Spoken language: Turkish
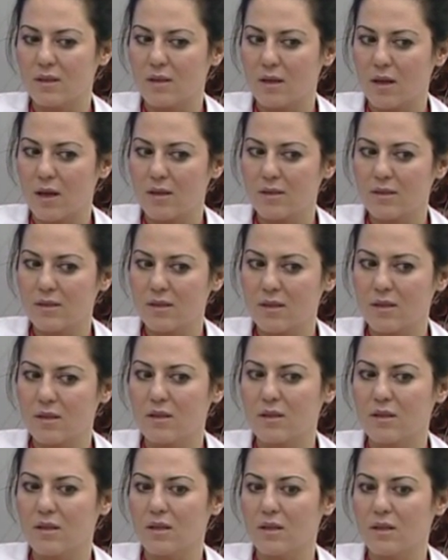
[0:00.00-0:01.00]

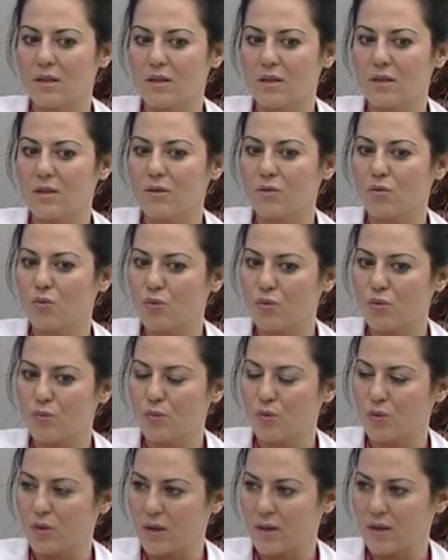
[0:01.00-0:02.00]
hastanın e,
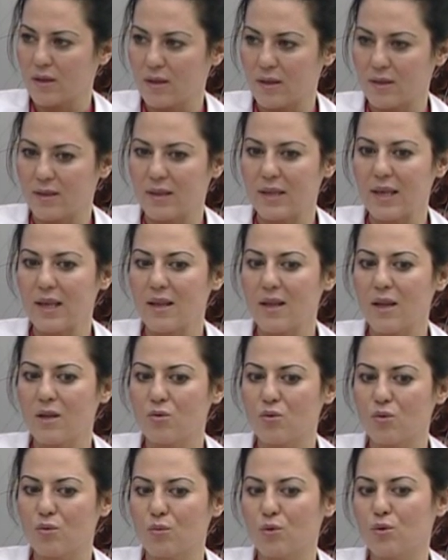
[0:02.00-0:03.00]
durumuna, hani
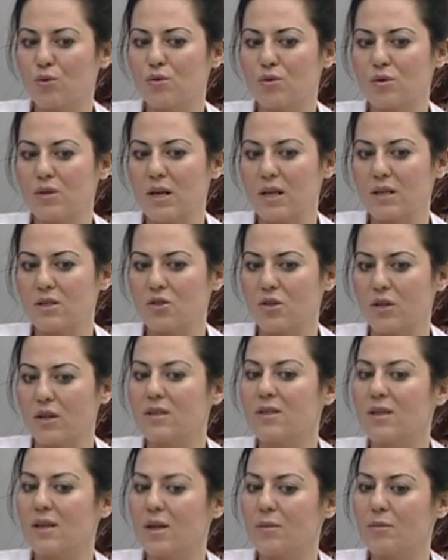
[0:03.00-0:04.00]
genel durumunu
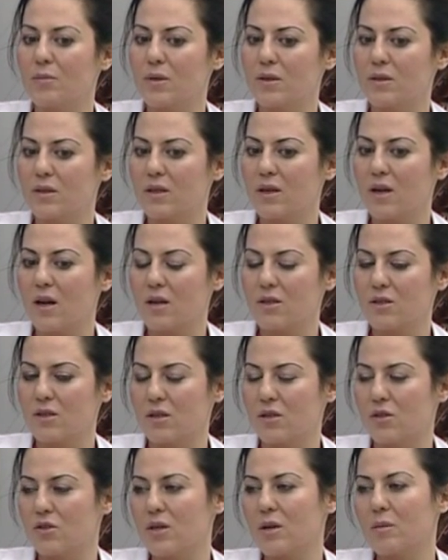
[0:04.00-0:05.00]
düzeltecek, taleplerine
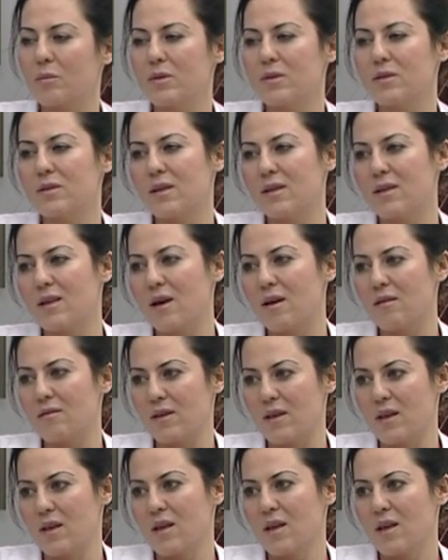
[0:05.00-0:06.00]
karşılayacak bir
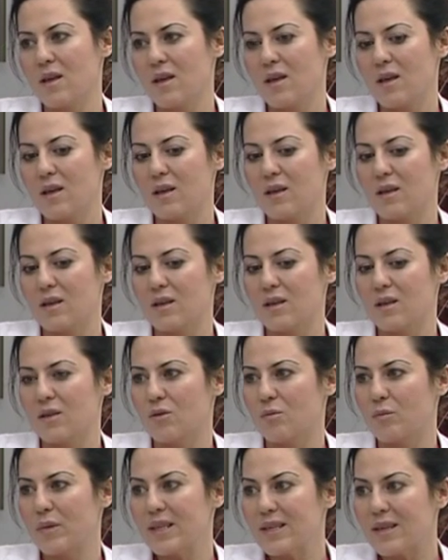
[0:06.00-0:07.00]
tedavi,
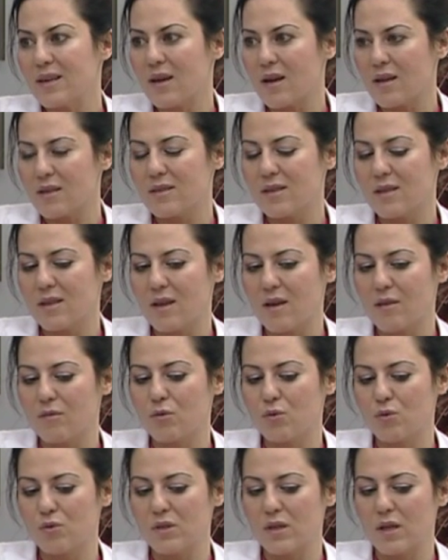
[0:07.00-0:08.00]
e, medikal
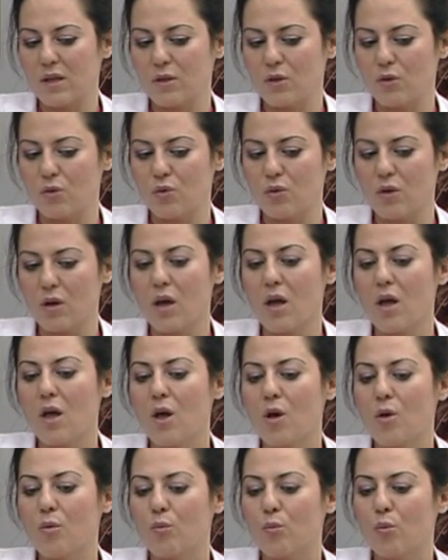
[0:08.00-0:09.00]
tedavi düzenleniyor.
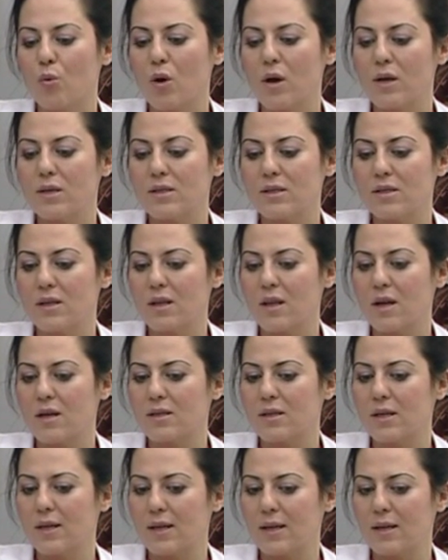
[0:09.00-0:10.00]
Bu
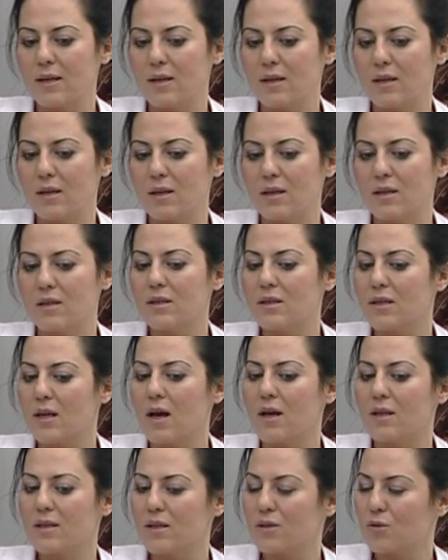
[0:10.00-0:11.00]
hastaların e,
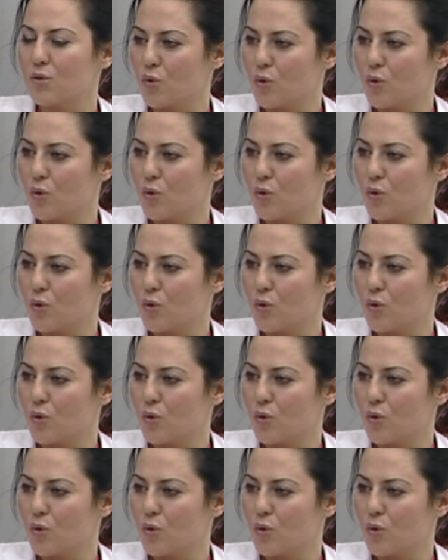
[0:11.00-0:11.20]
adet